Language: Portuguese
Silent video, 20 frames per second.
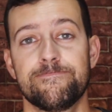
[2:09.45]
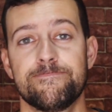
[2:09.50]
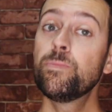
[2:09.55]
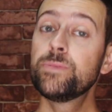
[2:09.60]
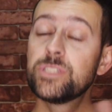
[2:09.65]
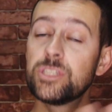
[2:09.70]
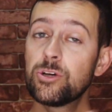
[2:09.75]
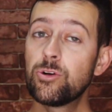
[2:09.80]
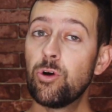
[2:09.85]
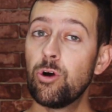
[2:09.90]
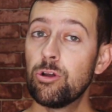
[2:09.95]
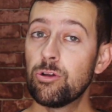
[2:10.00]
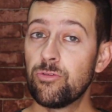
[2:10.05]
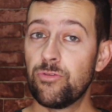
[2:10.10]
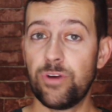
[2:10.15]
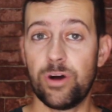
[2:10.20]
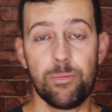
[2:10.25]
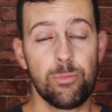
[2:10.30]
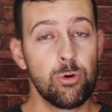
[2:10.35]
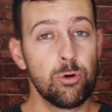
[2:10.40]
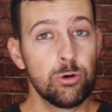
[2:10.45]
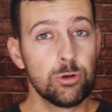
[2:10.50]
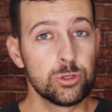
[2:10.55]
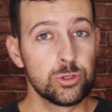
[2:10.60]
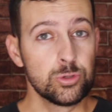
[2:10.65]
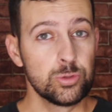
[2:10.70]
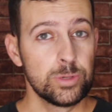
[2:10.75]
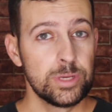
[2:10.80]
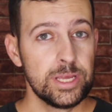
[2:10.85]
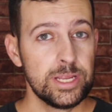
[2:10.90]
Um psicólogo
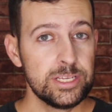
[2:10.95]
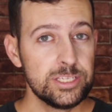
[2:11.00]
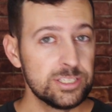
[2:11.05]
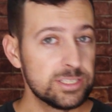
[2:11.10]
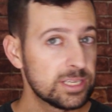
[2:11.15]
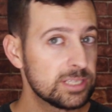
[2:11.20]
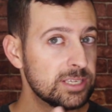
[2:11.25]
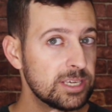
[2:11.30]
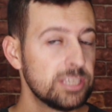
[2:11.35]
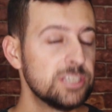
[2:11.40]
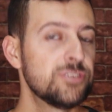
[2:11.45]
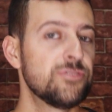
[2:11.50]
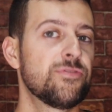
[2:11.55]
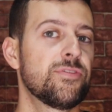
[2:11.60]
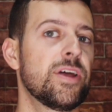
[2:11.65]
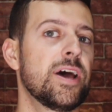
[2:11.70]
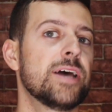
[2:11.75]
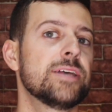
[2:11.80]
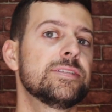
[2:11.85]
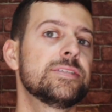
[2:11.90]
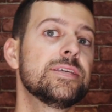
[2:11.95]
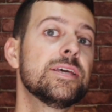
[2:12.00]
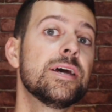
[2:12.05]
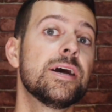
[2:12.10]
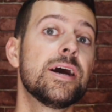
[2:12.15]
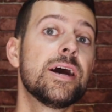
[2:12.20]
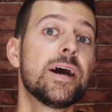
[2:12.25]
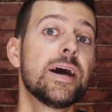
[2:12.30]
famoso, ele diz a seguinte frase: